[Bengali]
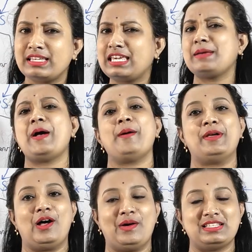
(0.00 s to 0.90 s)

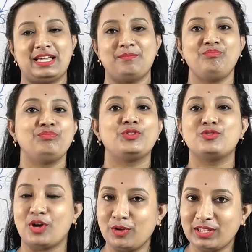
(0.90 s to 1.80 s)
কিভাবে হওয়া যায় তো
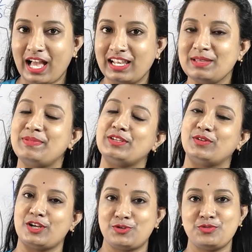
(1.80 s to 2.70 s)
চলো তাহলে
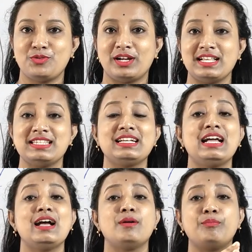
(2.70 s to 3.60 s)
ভিডিওটা শুরু করা যাক
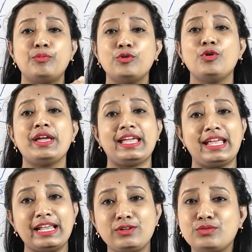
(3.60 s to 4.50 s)
পুরো
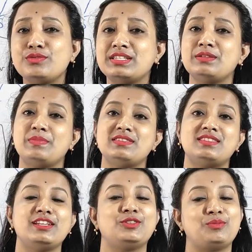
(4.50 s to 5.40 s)
এ টু জেড
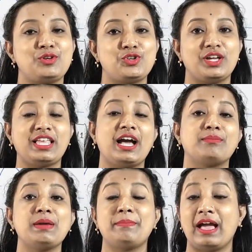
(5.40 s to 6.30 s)
বিস্তারিত বিষয়
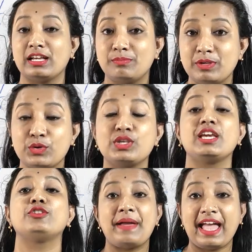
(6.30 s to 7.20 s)
থাকবে ব্যাংক পিও
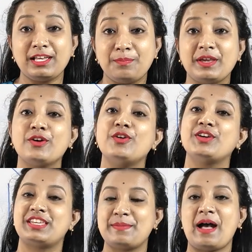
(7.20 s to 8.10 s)
নিয়ে ব্যাংক পিও
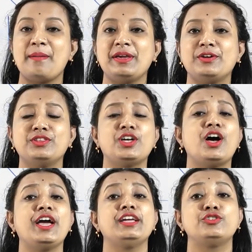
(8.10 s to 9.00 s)
কিভাবে হতে
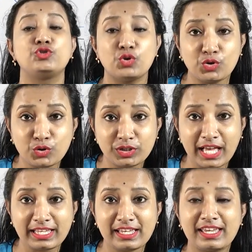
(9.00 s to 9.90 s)
হয়
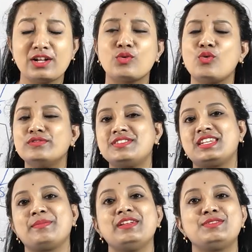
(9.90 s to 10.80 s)
যোগ্যতা কি কি কোন
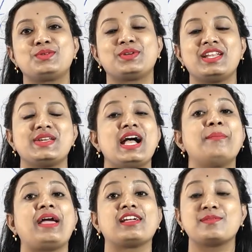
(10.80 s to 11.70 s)
স্টিভেন স্টুডেন্টরা
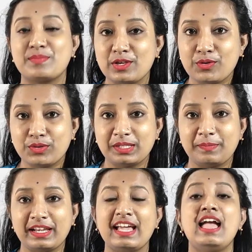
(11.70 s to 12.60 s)
ব্যাংক পিও হতে
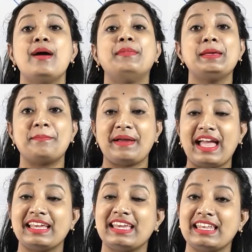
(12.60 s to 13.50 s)
পারে মানে
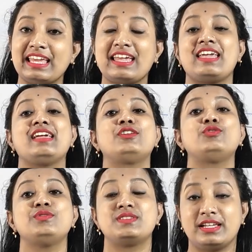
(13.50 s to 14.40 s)
ব্যাংকের এ
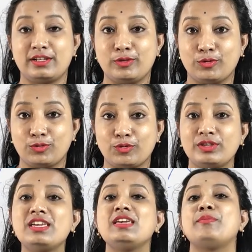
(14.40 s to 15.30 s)
টু জেড তথ্য
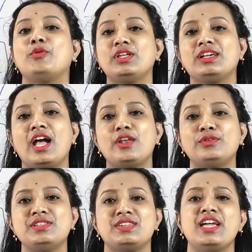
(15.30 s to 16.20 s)
কি কি পরীক্ষা
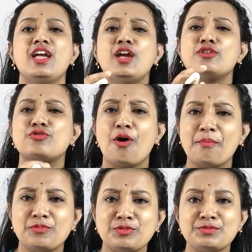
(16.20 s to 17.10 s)
রয়েছে
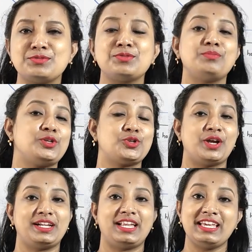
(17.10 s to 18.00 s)
সমস্ত
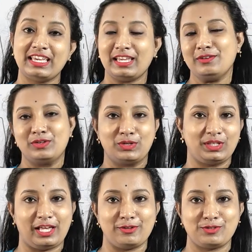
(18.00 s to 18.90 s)
বিষয়টাই এই
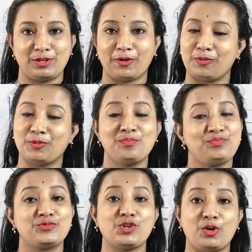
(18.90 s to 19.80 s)
ভিডিওতে আলোচনা করব
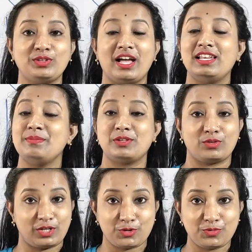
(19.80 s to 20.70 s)
চলো তাহলে
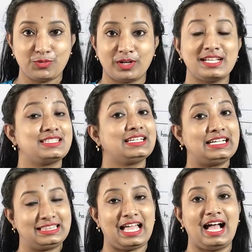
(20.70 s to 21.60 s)
ভিডিওটা শুরু করা যাক
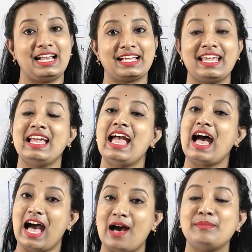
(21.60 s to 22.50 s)
তার আগে
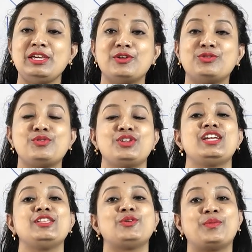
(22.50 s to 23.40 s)
আমি
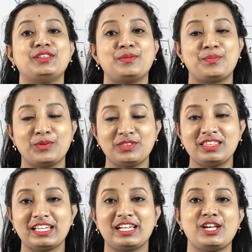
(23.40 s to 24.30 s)
অতসী তোমাদের
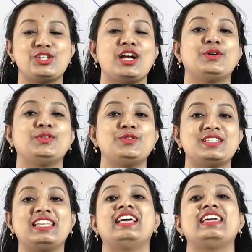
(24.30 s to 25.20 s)
প্রত্যেককে স্বাগত
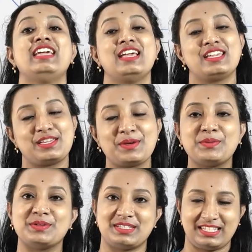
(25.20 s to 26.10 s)
জানাই
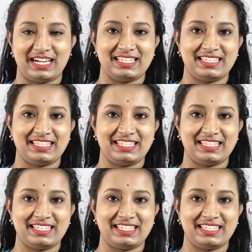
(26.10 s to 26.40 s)
ইউর স্টাডি